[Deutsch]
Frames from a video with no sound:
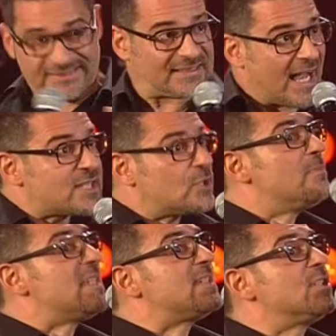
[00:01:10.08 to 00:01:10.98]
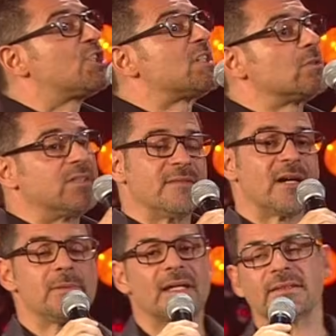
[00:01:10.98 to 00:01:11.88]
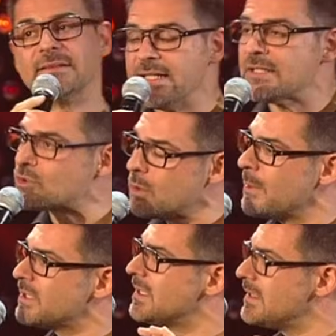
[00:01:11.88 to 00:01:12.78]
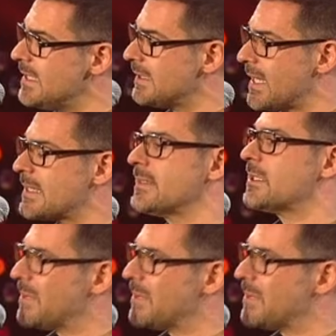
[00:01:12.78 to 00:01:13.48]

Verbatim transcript: da hast du ein bisschen Schiss. Und irgendwann habe ich mir gedacht, nee, so möchte ich nicht essen. Ich